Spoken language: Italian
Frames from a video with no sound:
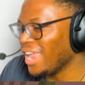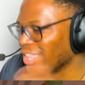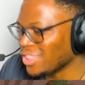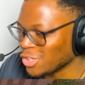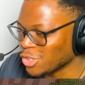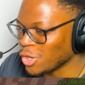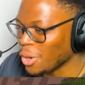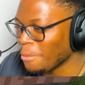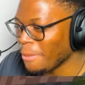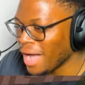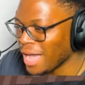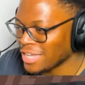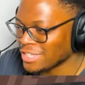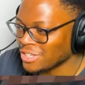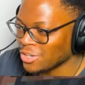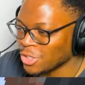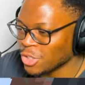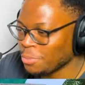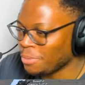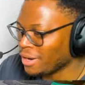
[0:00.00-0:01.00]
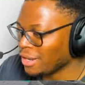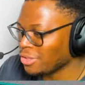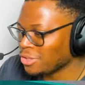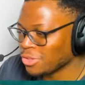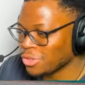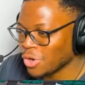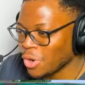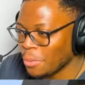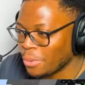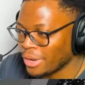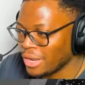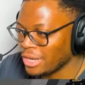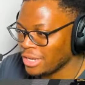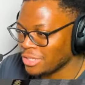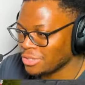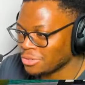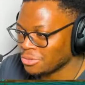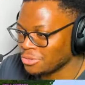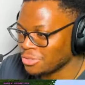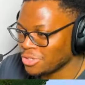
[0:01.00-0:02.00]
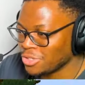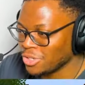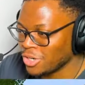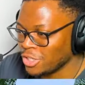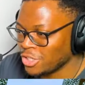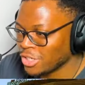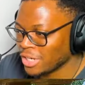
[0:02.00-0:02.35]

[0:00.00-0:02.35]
detto ciò, basta, oggi ho parlato troppo nell'introduzione.